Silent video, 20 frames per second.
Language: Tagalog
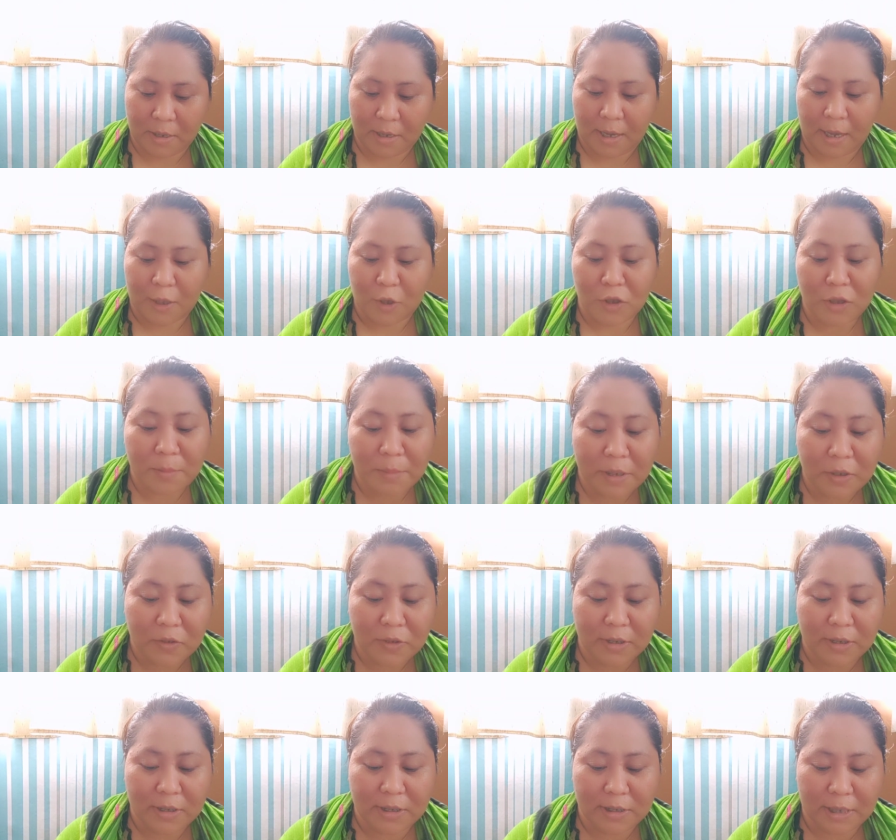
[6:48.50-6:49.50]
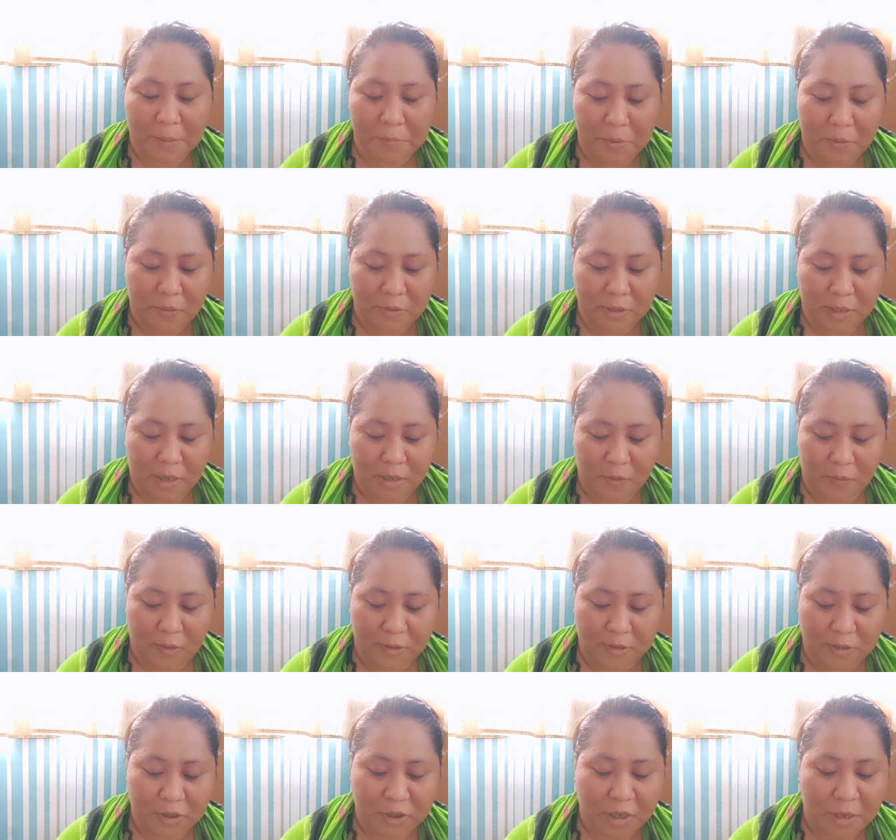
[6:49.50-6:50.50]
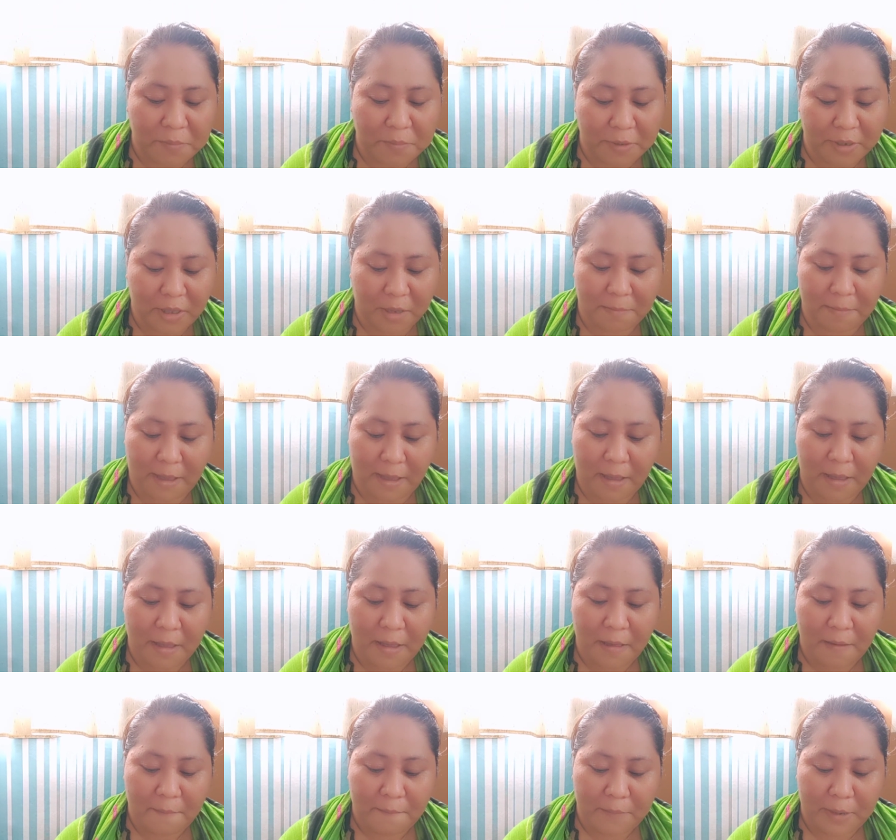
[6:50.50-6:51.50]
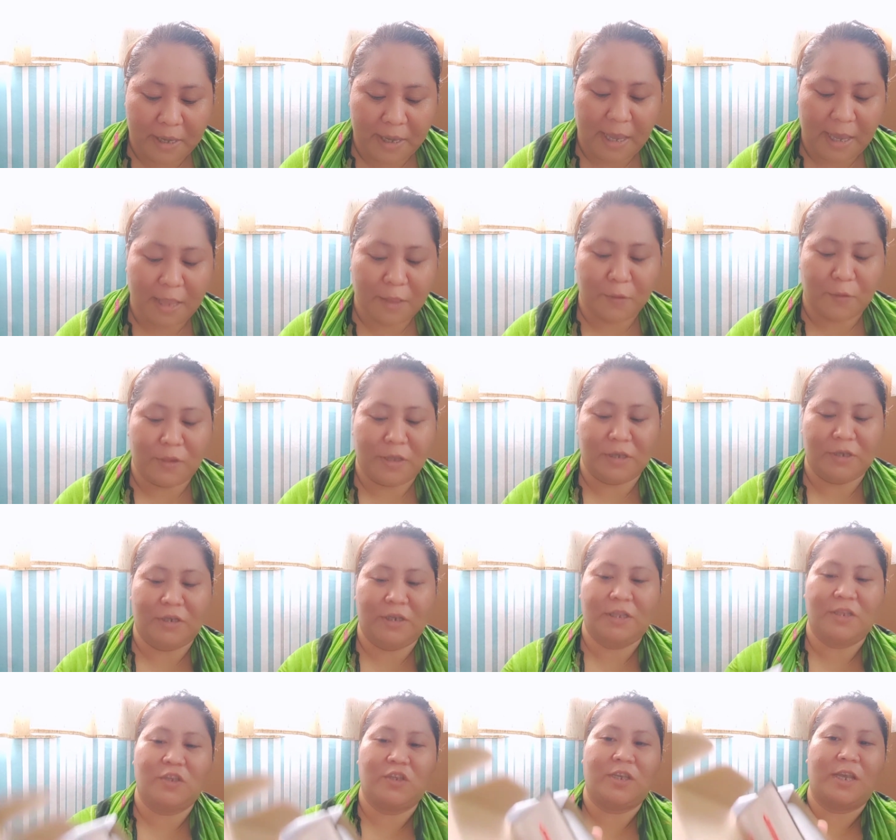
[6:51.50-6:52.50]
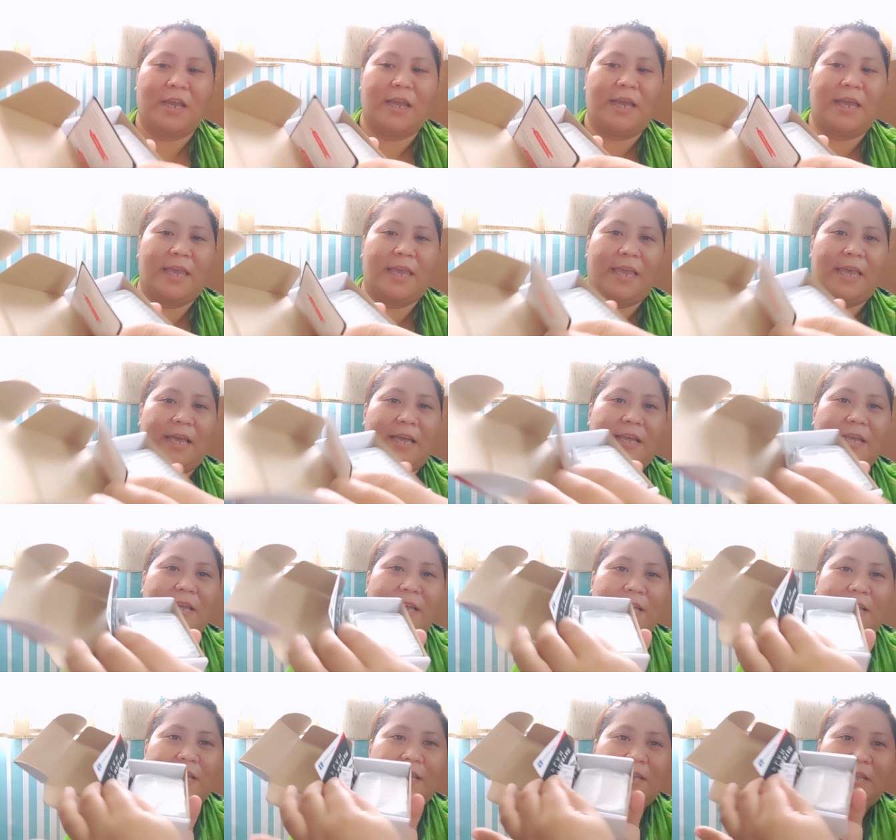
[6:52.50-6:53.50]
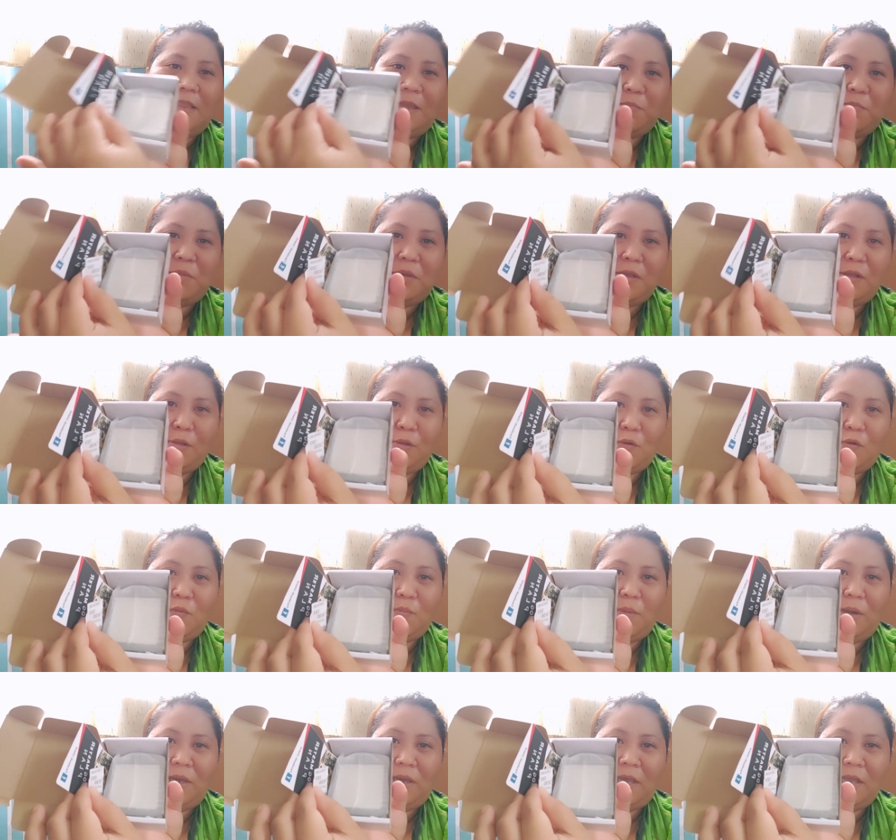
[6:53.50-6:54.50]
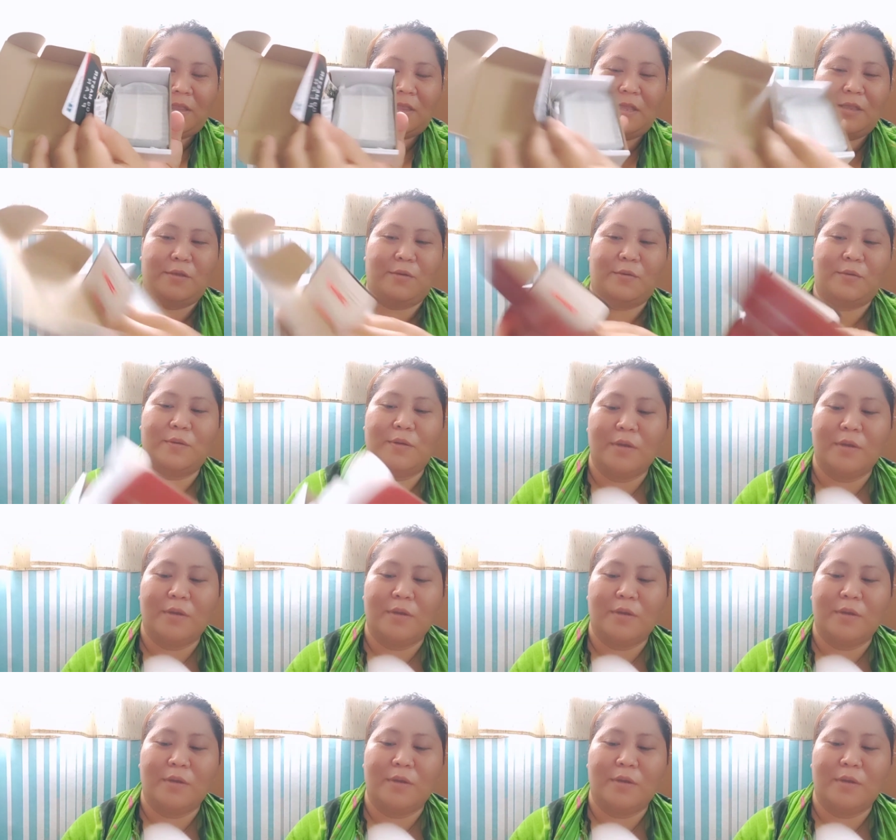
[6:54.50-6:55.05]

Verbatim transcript: Ito naman yung sinasabi ko sa inyo. Kasi syempre, di ba? Ayan, no? Legit siya. Ayan. Di ba yung loob? Makikita nyo.